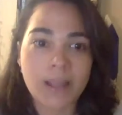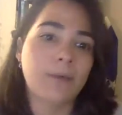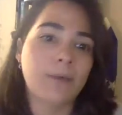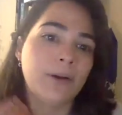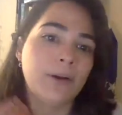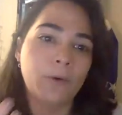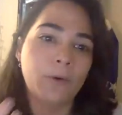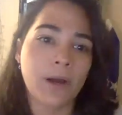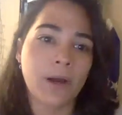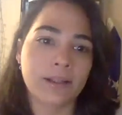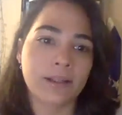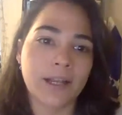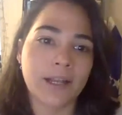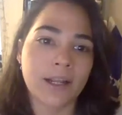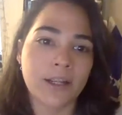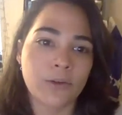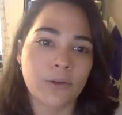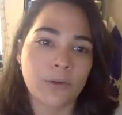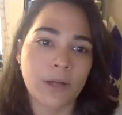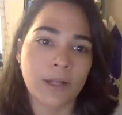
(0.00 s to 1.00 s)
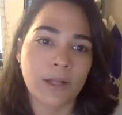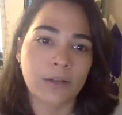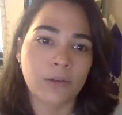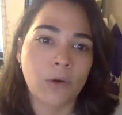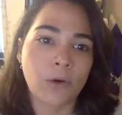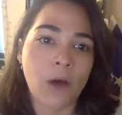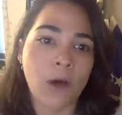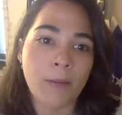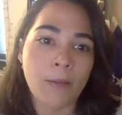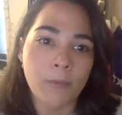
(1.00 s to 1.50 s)
que nos va a estar
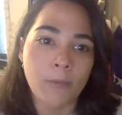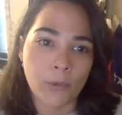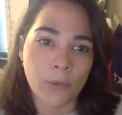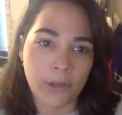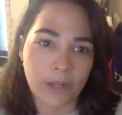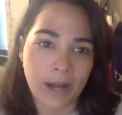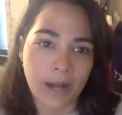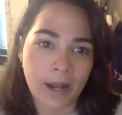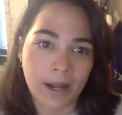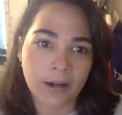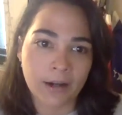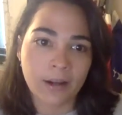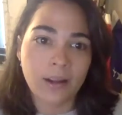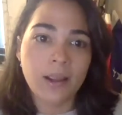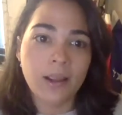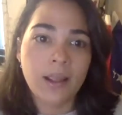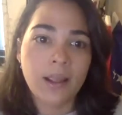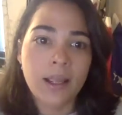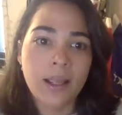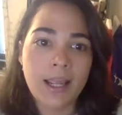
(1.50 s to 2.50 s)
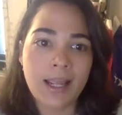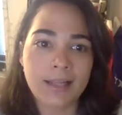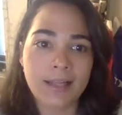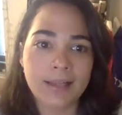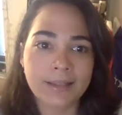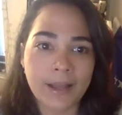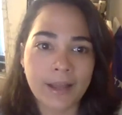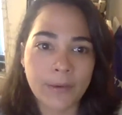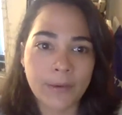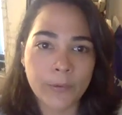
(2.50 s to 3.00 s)
ayudando a moderar el
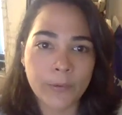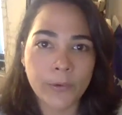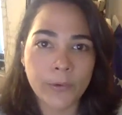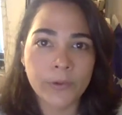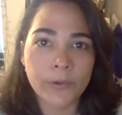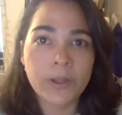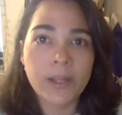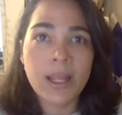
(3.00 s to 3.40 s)
town hall.